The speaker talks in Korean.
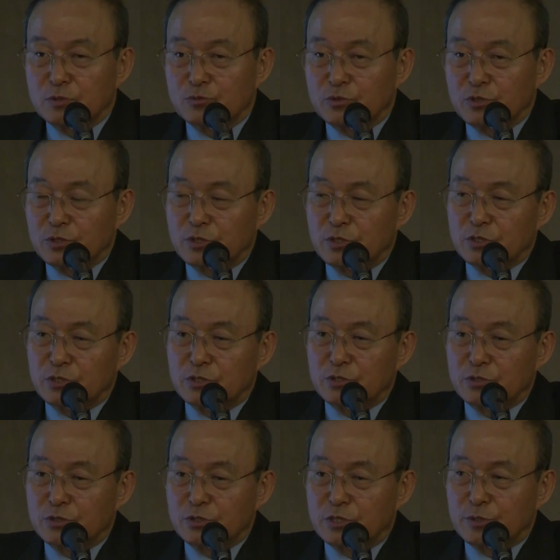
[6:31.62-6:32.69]
우리
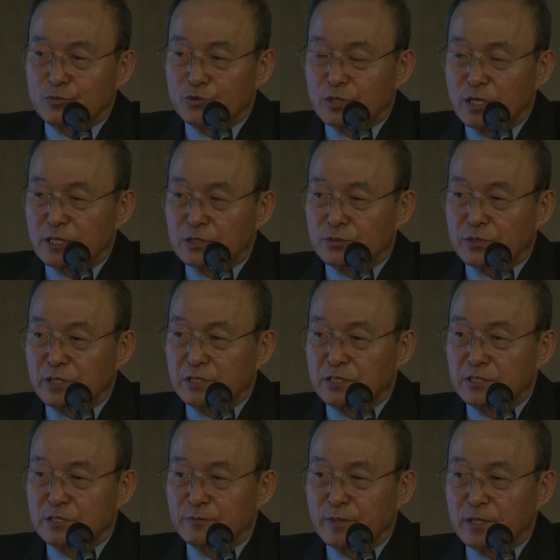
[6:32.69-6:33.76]
신문사에서
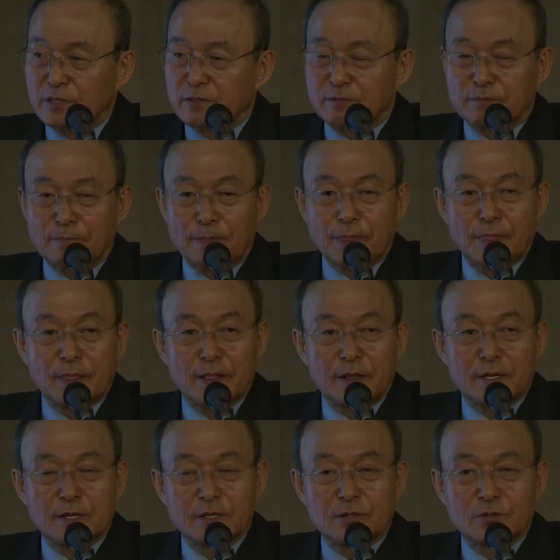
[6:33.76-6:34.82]
계시지만은
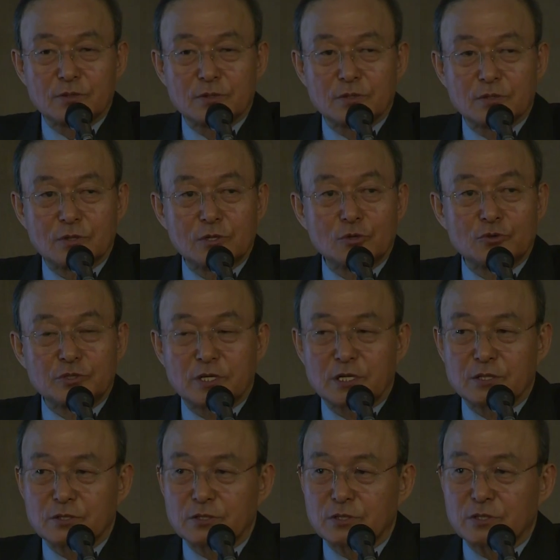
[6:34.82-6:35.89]

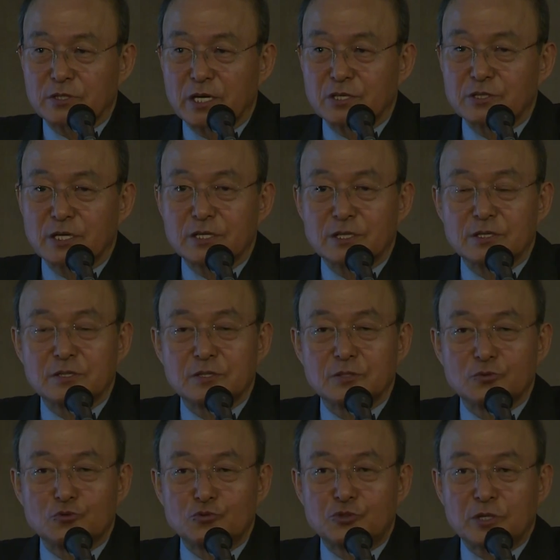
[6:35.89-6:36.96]
언론이라는 것은 굉장히
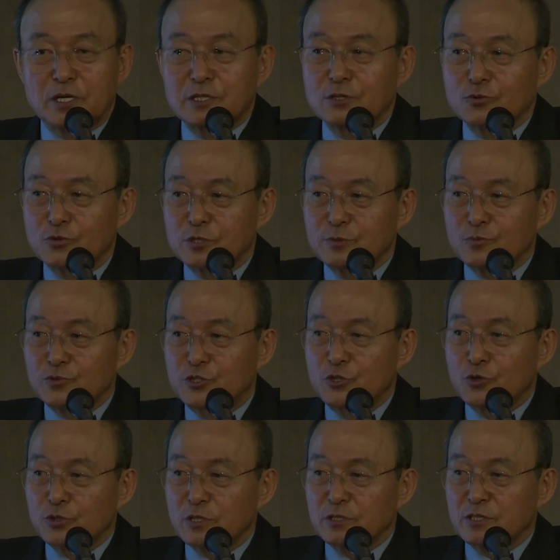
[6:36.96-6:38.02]
뉴스가 있는 곳이면 뭐
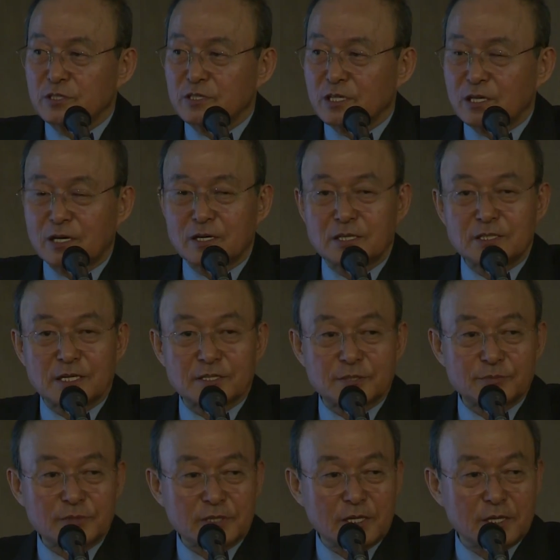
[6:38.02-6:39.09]
지옥이다 된다 따라가지
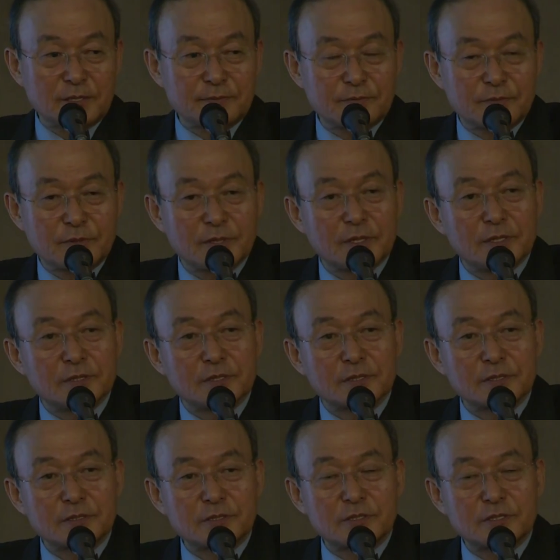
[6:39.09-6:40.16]
않습니까?
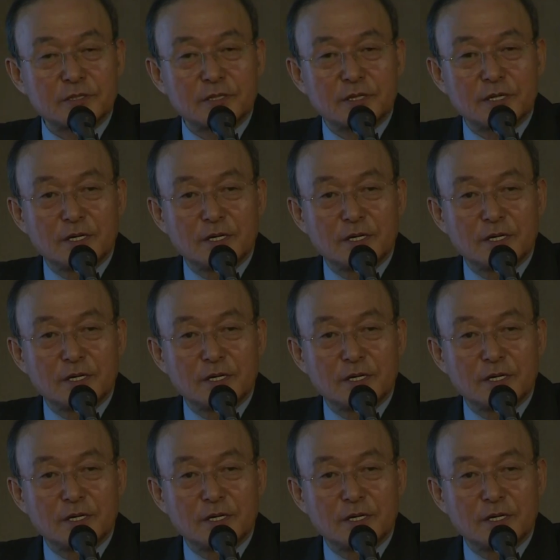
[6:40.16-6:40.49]
그래서